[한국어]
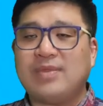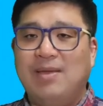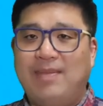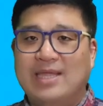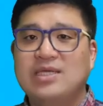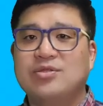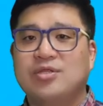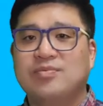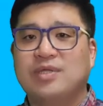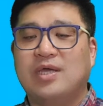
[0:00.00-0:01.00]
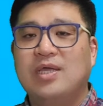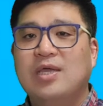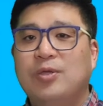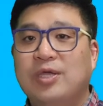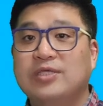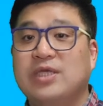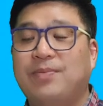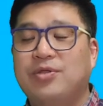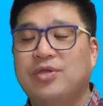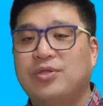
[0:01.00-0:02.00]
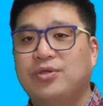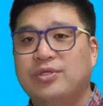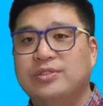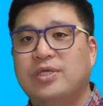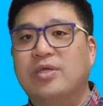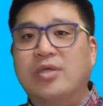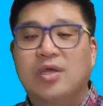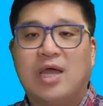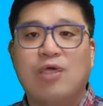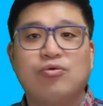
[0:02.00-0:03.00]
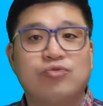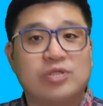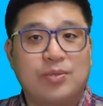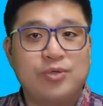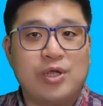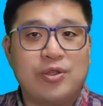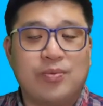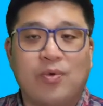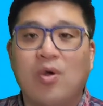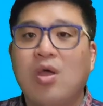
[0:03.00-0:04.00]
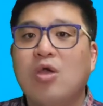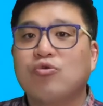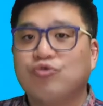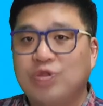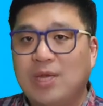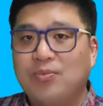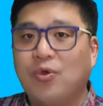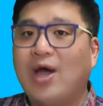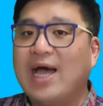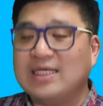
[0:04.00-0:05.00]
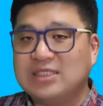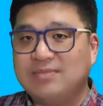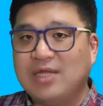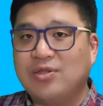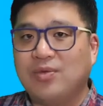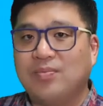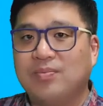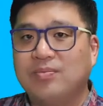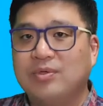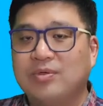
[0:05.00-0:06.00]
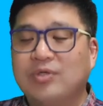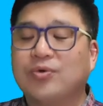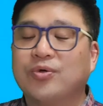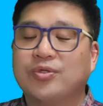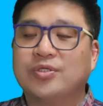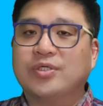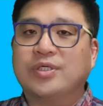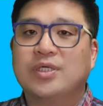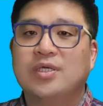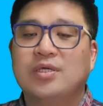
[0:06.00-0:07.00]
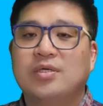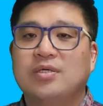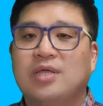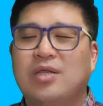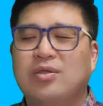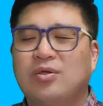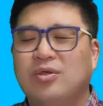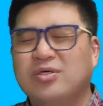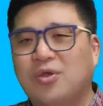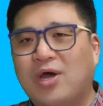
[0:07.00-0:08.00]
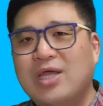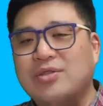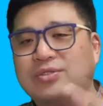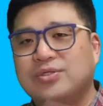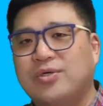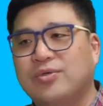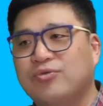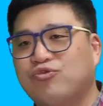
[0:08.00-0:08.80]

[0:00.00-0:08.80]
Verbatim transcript: 많이 있었습니다. 이게 지금 앞에서 얘기했던 이제 알고 대표적인 뭐 군함도, 하시마선 이런 것들 그래서 그 영화 있었죠.